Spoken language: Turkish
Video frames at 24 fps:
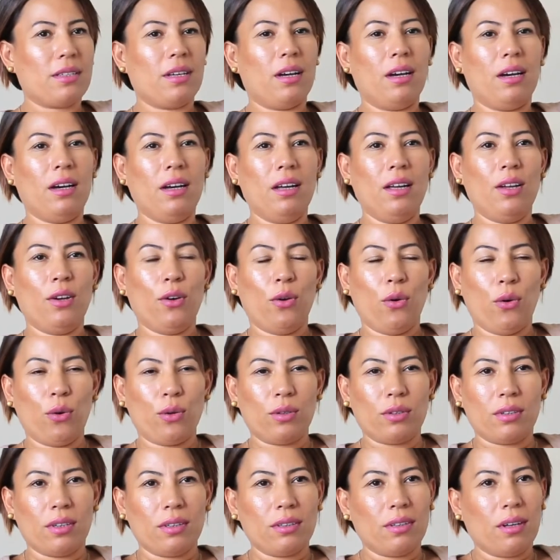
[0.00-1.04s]
daha
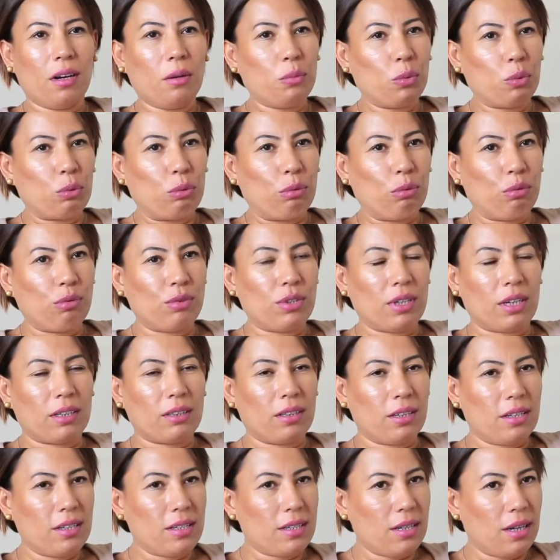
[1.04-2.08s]
orada daha mutlu
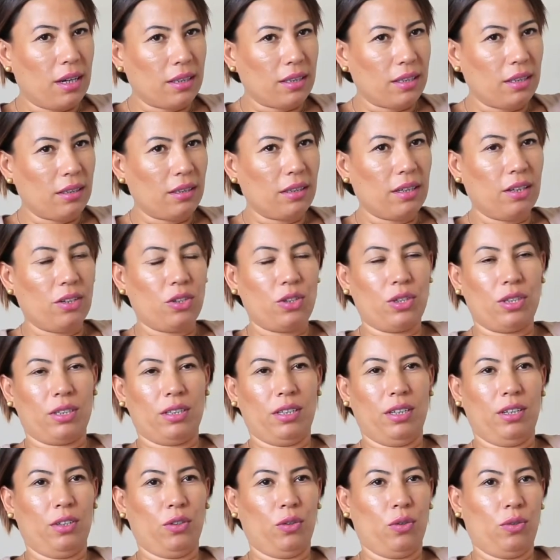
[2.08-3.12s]
olacaklarını, sakin
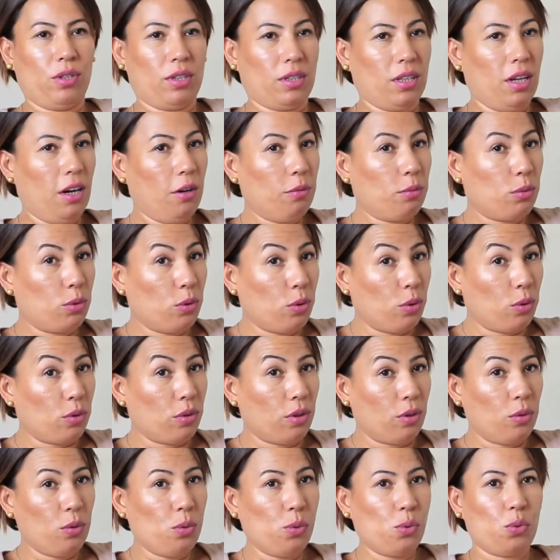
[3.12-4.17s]
geçtiklerini görecekler. Bu da
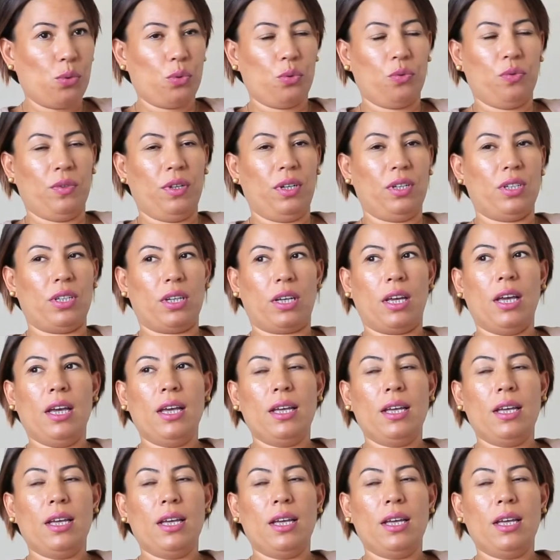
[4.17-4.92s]
onlara huzur verecek.